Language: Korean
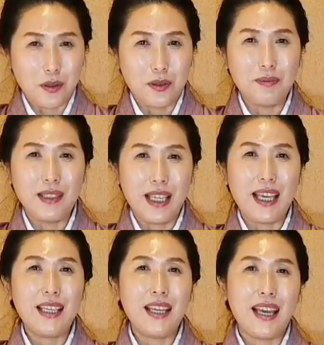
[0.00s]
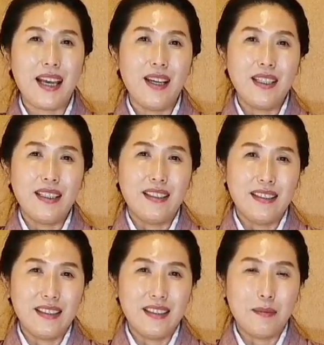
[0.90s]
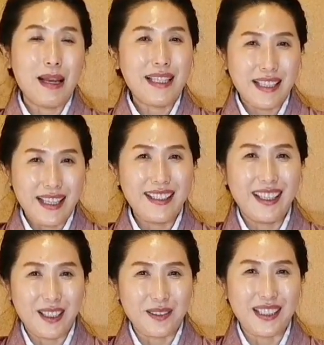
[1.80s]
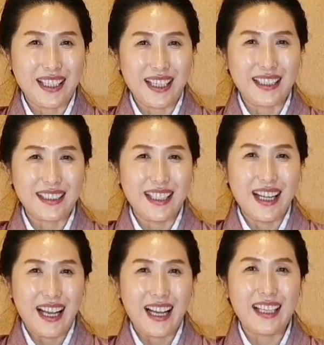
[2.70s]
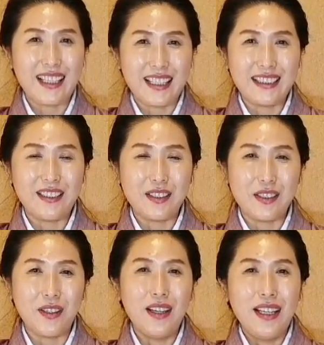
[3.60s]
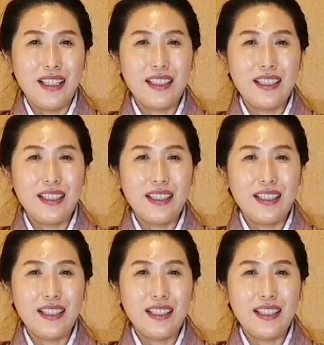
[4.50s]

조금 예의에 어, 맞지 않다라고 생각을 하게 되는 거죠.